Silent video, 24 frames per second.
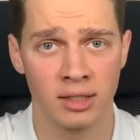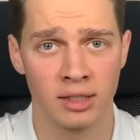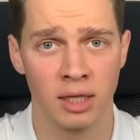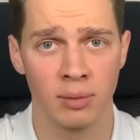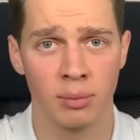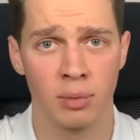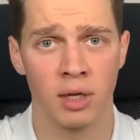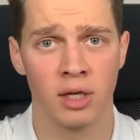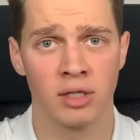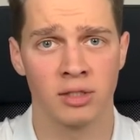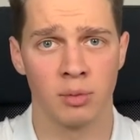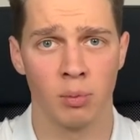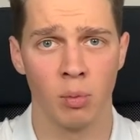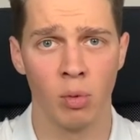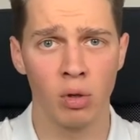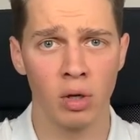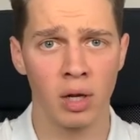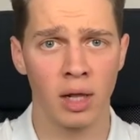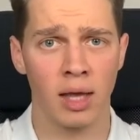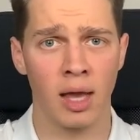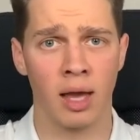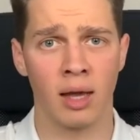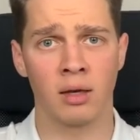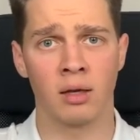Es gibt ja diese
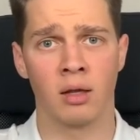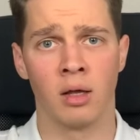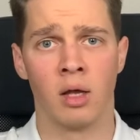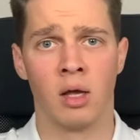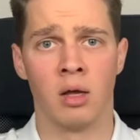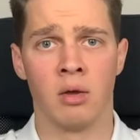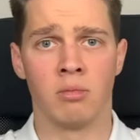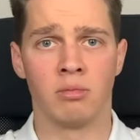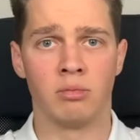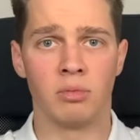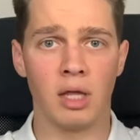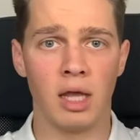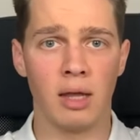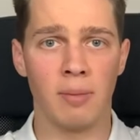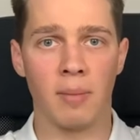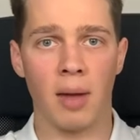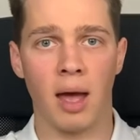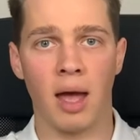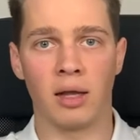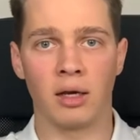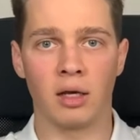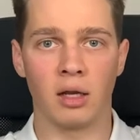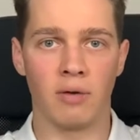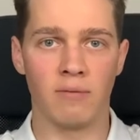Möglichkeit, neben
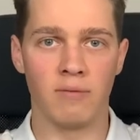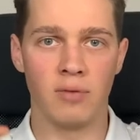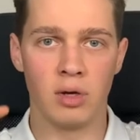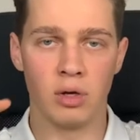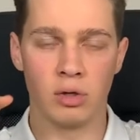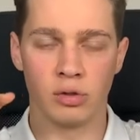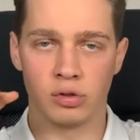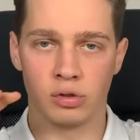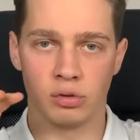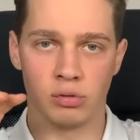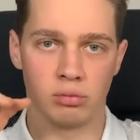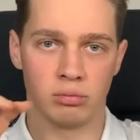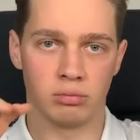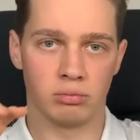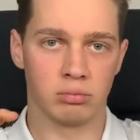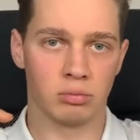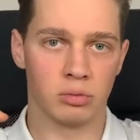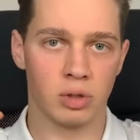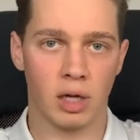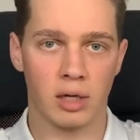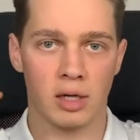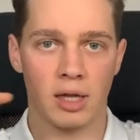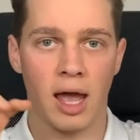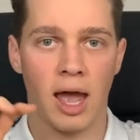anderen Videos
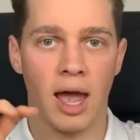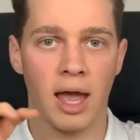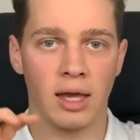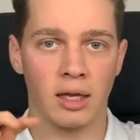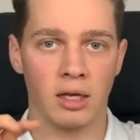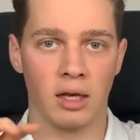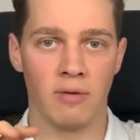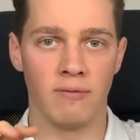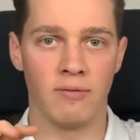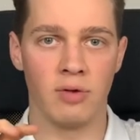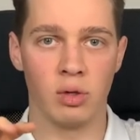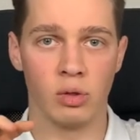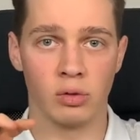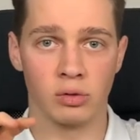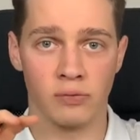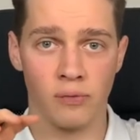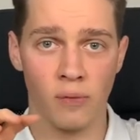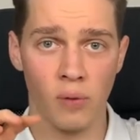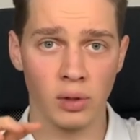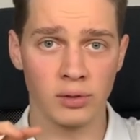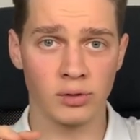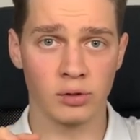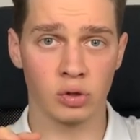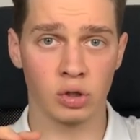so ja die eigenen Videos
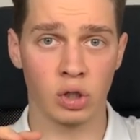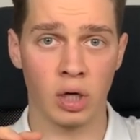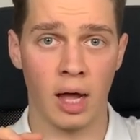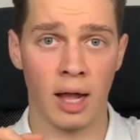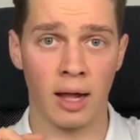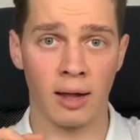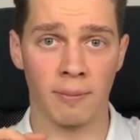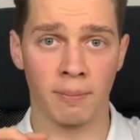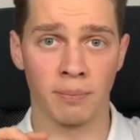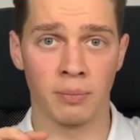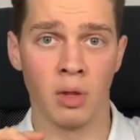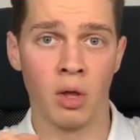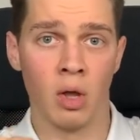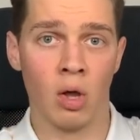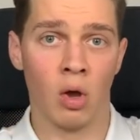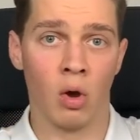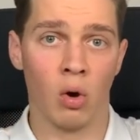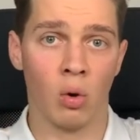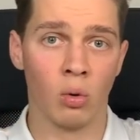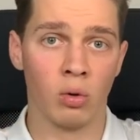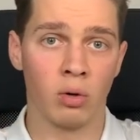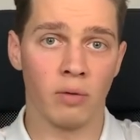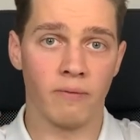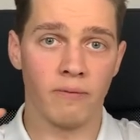vorzuschlagen
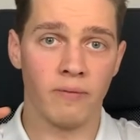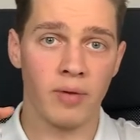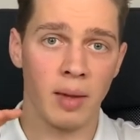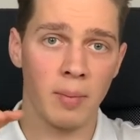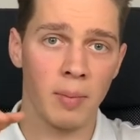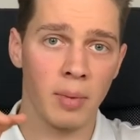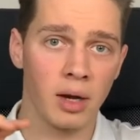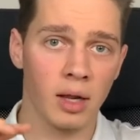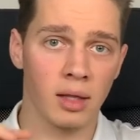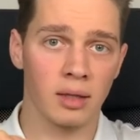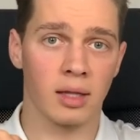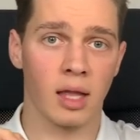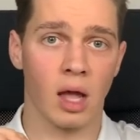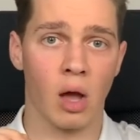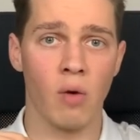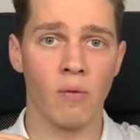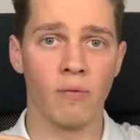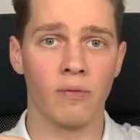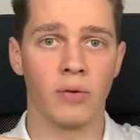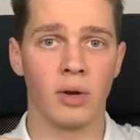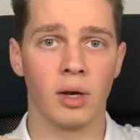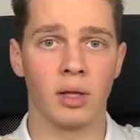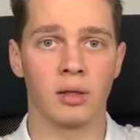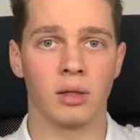und wenn man da
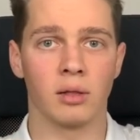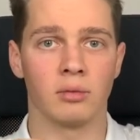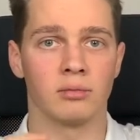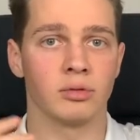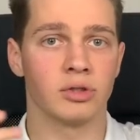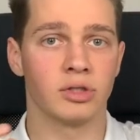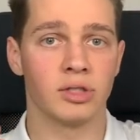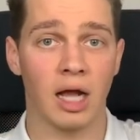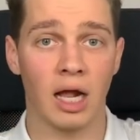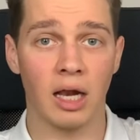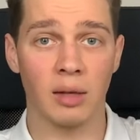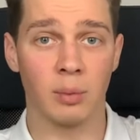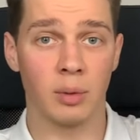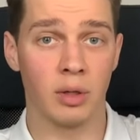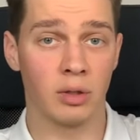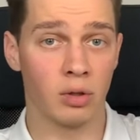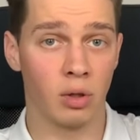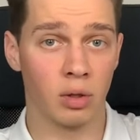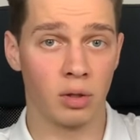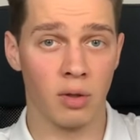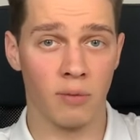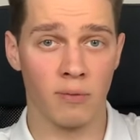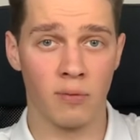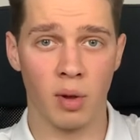draufklickt, dann zahlt man
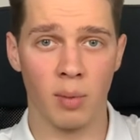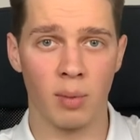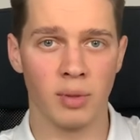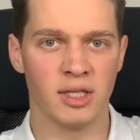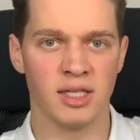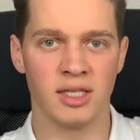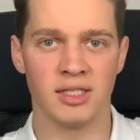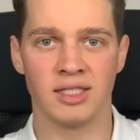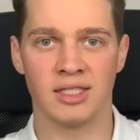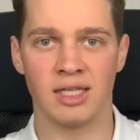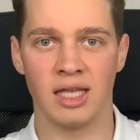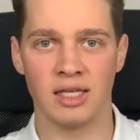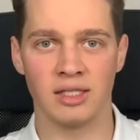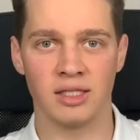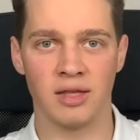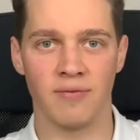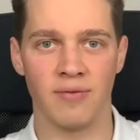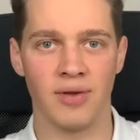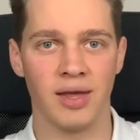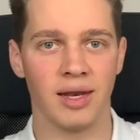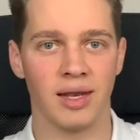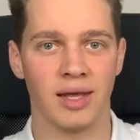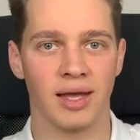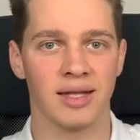natürlich dafür, aber es ist sehr
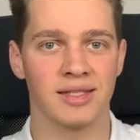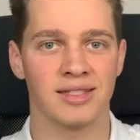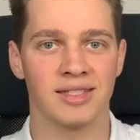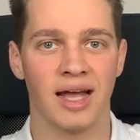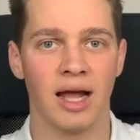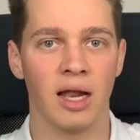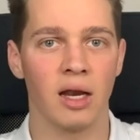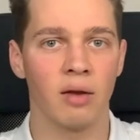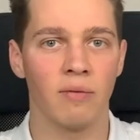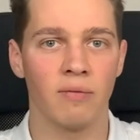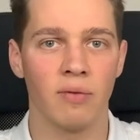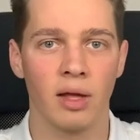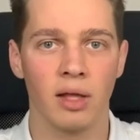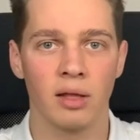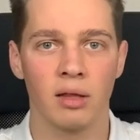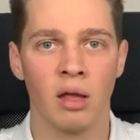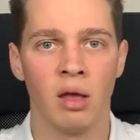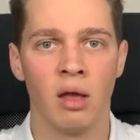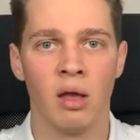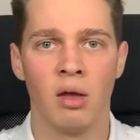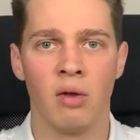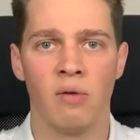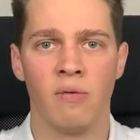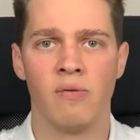sehr wenig. Ihr zahlt dann vielleicht
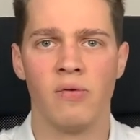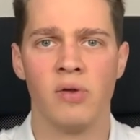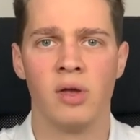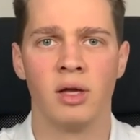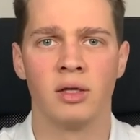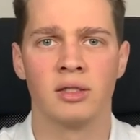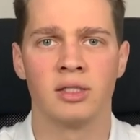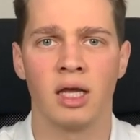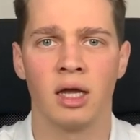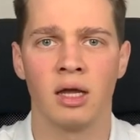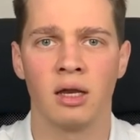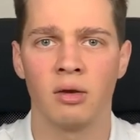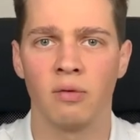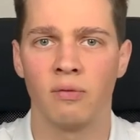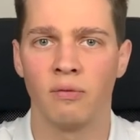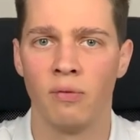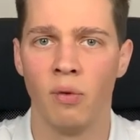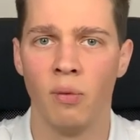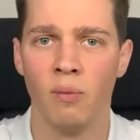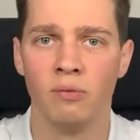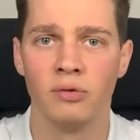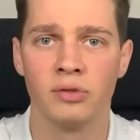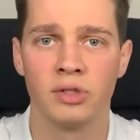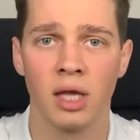4 Cent,
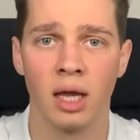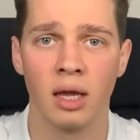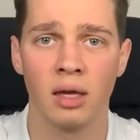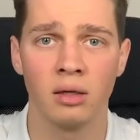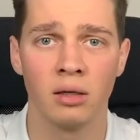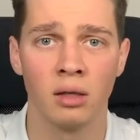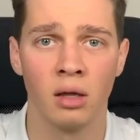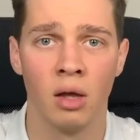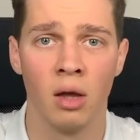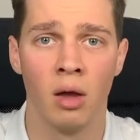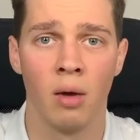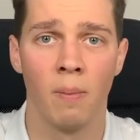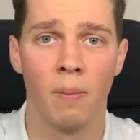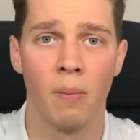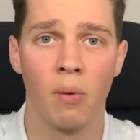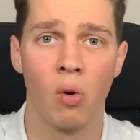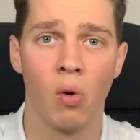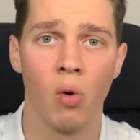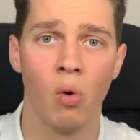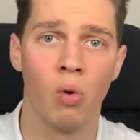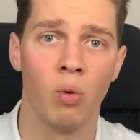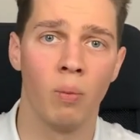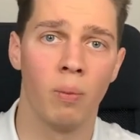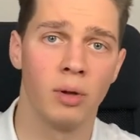5 Cent
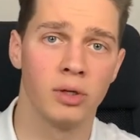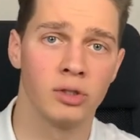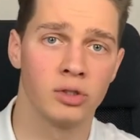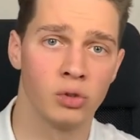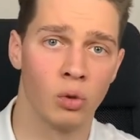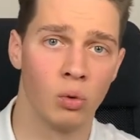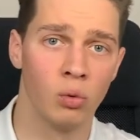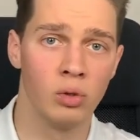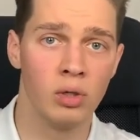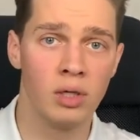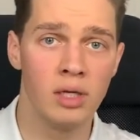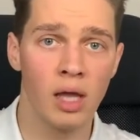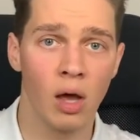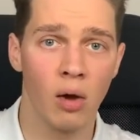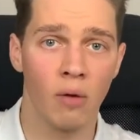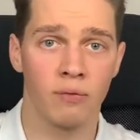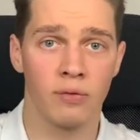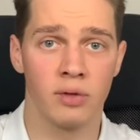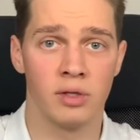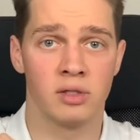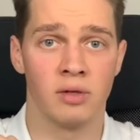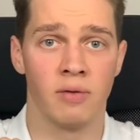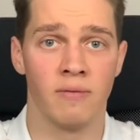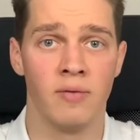pro Person, die
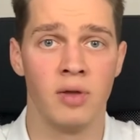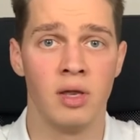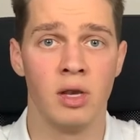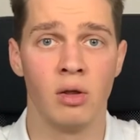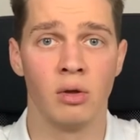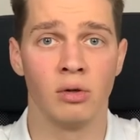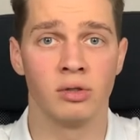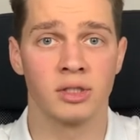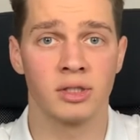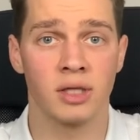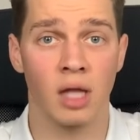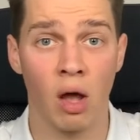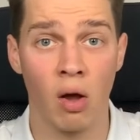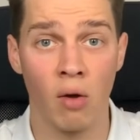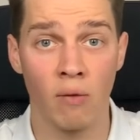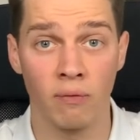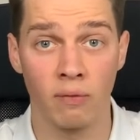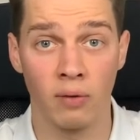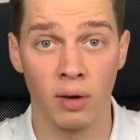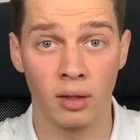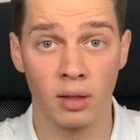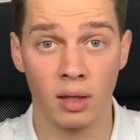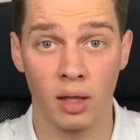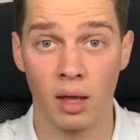auf diese Videos
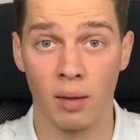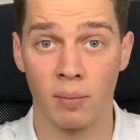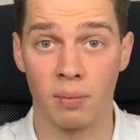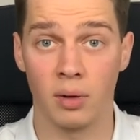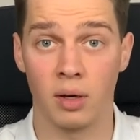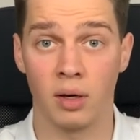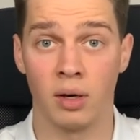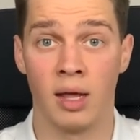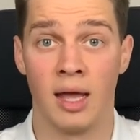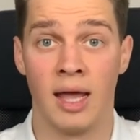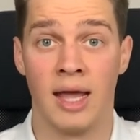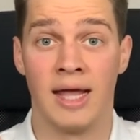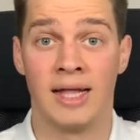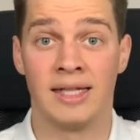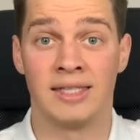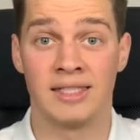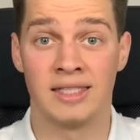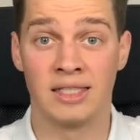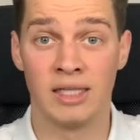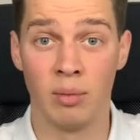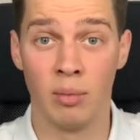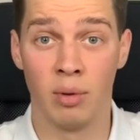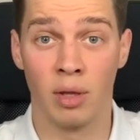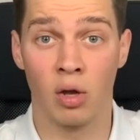draufklickt. Ich habe einen
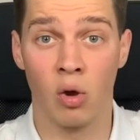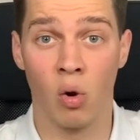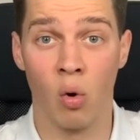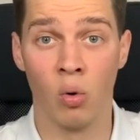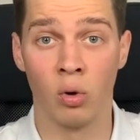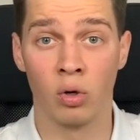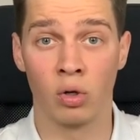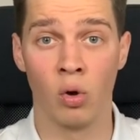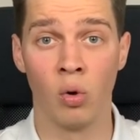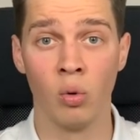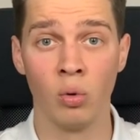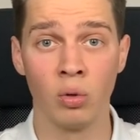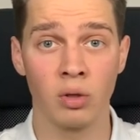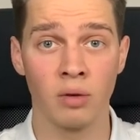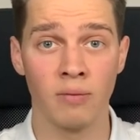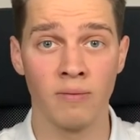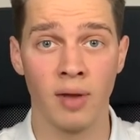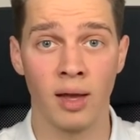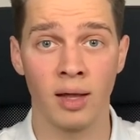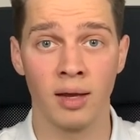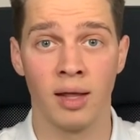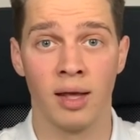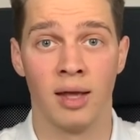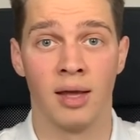ziemlich hohen
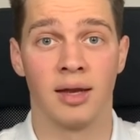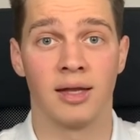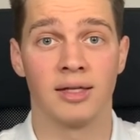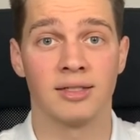Kundenwert.